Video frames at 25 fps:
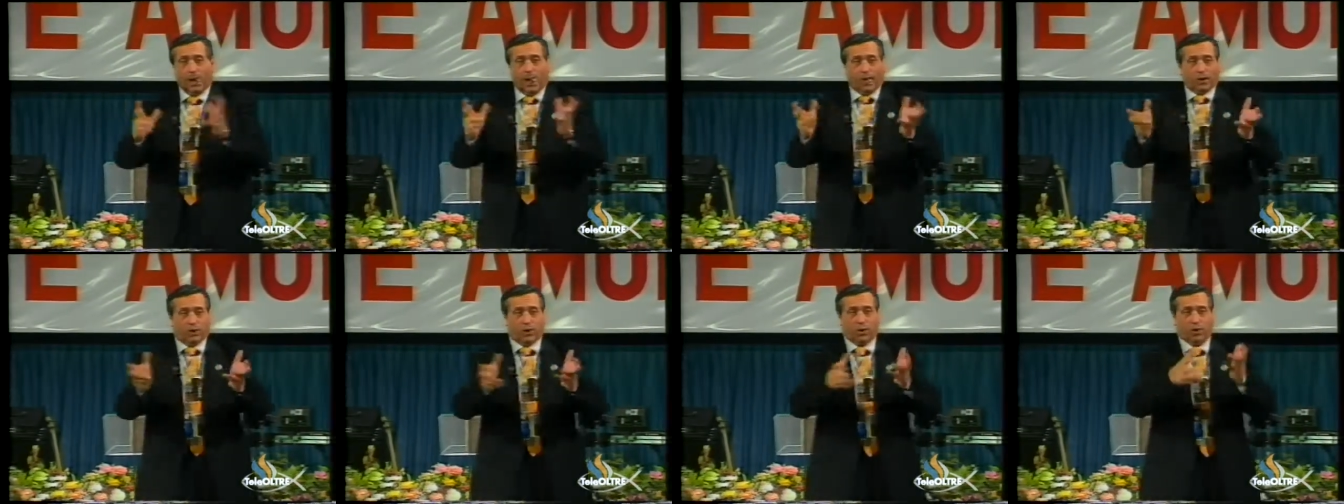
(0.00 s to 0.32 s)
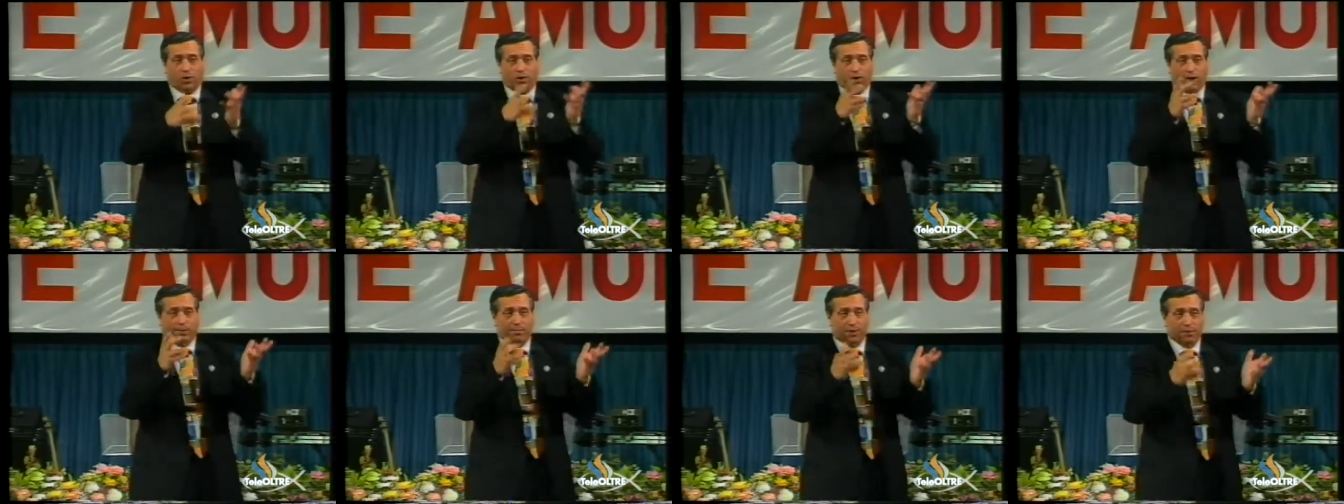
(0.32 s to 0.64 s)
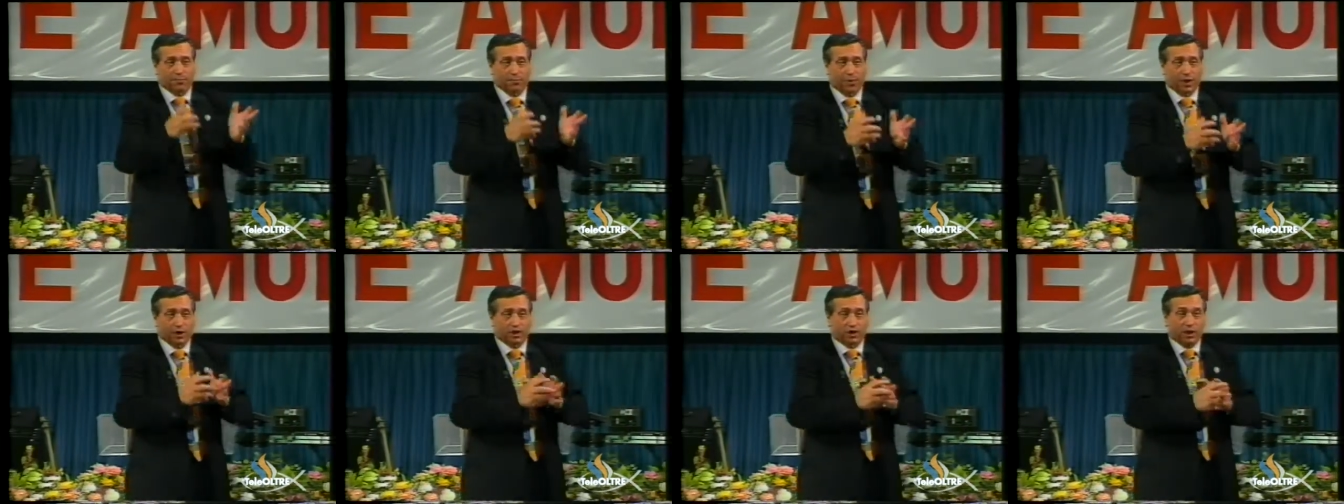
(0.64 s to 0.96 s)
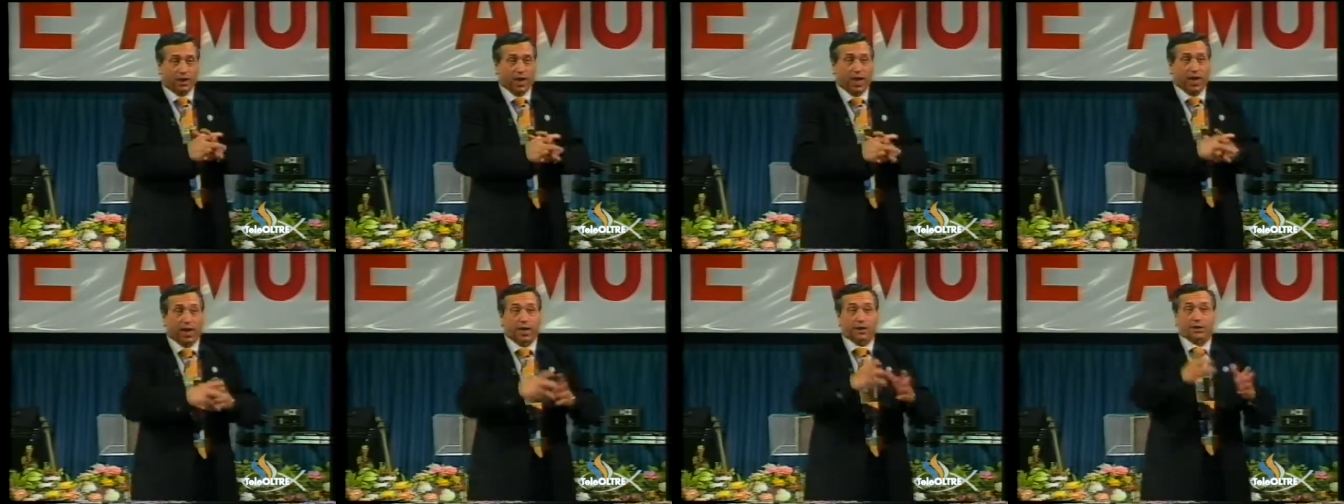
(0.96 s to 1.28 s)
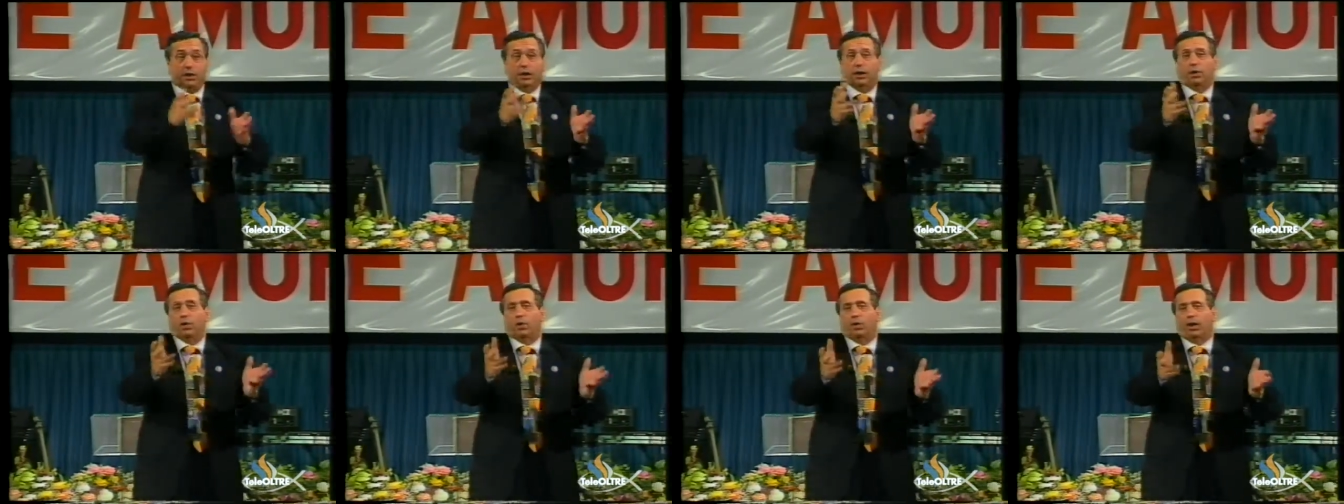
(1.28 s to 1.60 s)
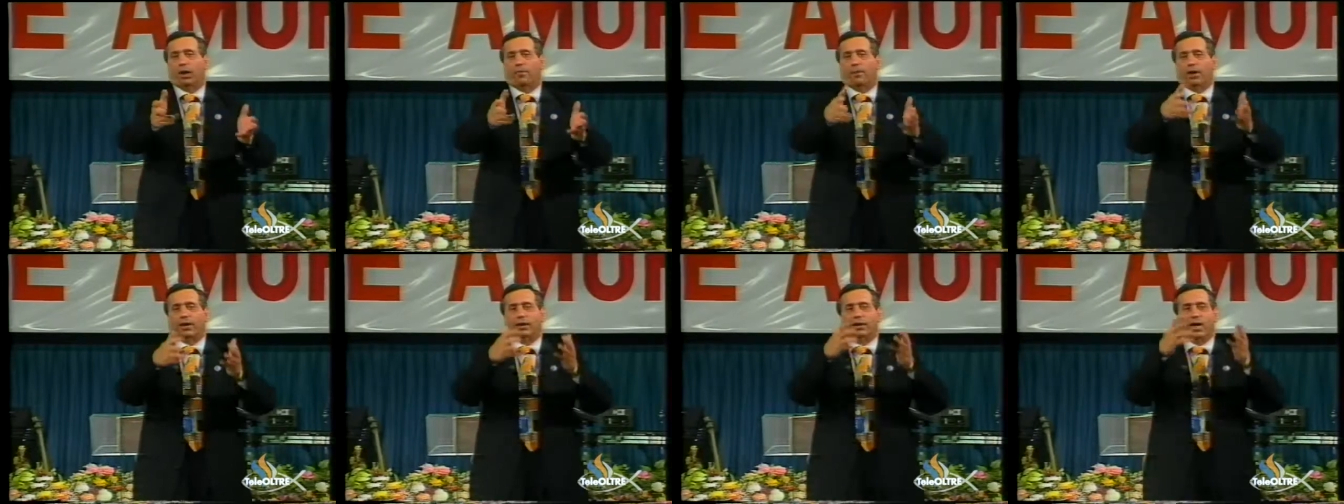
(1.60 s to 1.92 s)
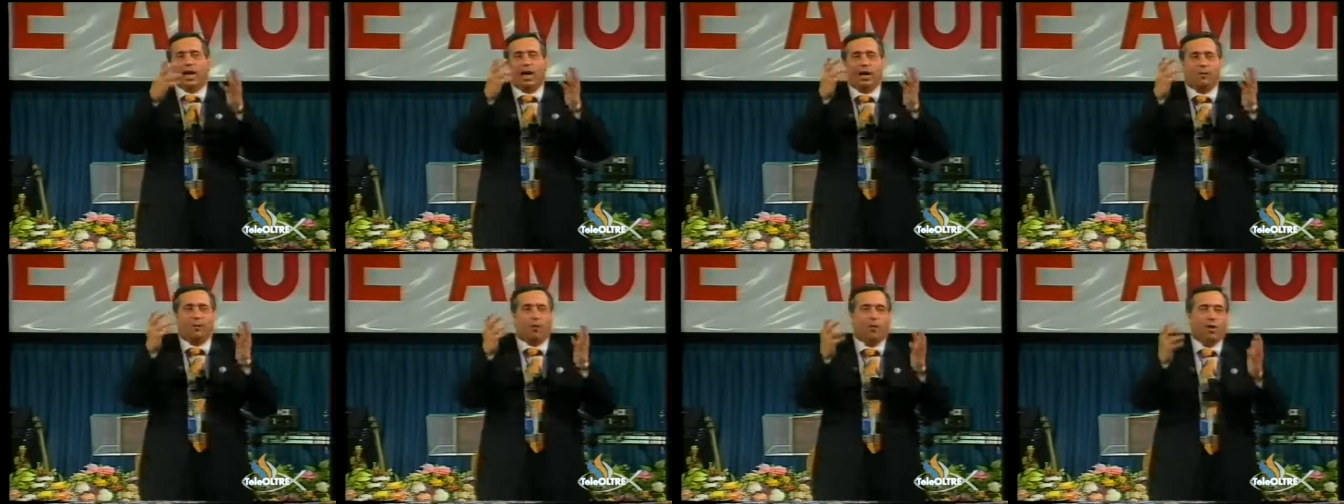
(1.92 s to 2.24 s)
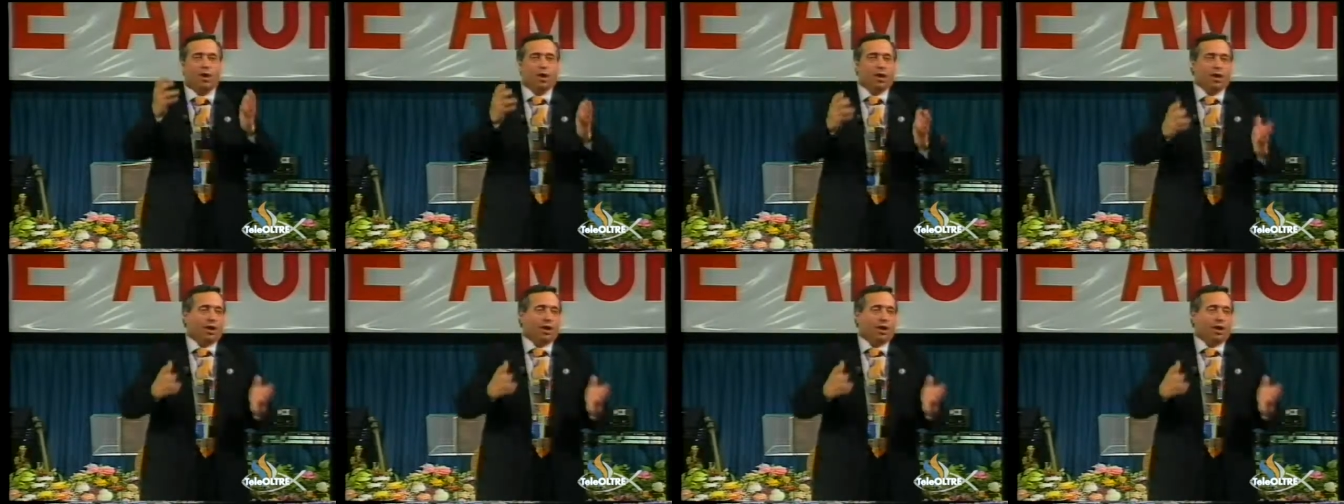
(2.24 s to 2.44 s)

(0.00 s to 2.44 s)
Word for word: ce lo siamo immaginati, non ne parliamo,